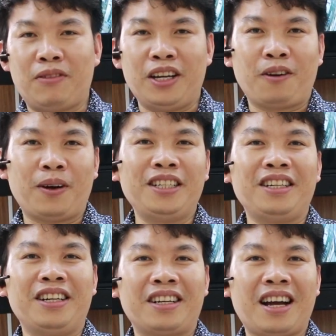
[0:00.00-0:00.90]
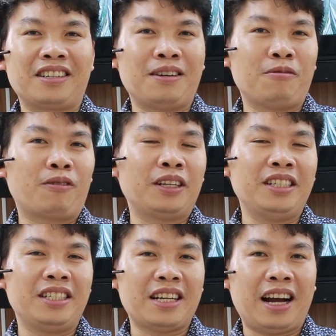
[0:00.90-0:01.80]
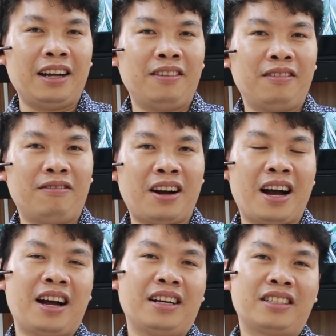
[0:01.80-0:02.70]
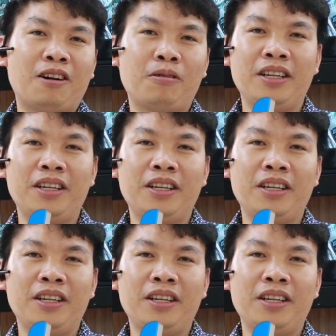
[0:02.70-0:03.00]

Bởi vì quá trình niềng răng là một quá trình dài, và sau